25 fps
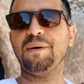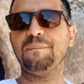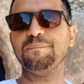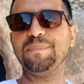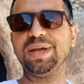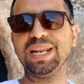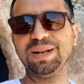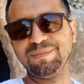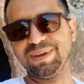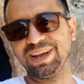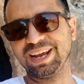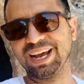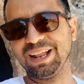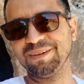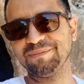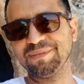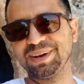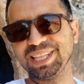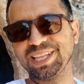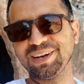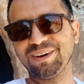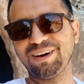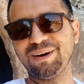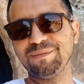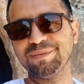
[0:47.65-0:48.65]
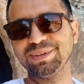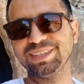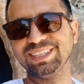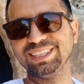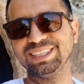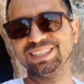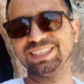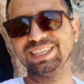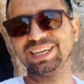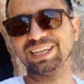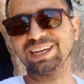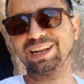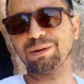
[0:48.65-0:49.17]
Benimle kalmaya devam
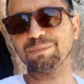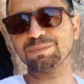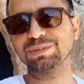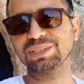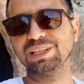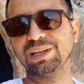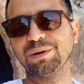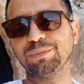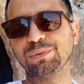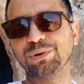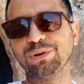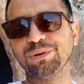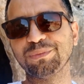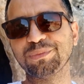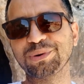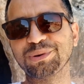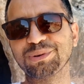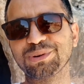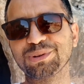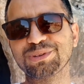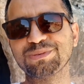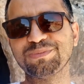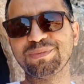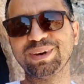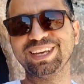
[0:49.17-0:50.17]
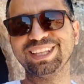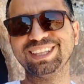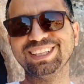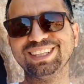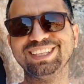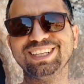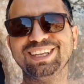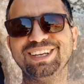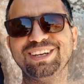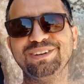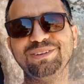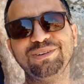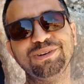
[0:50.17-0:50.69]
edin. Kanalımıza da abone olmayı unutmayın.
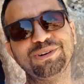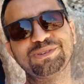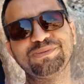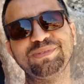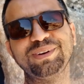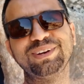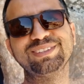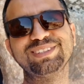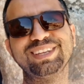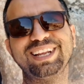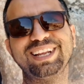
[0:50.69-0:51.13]
Görüşmek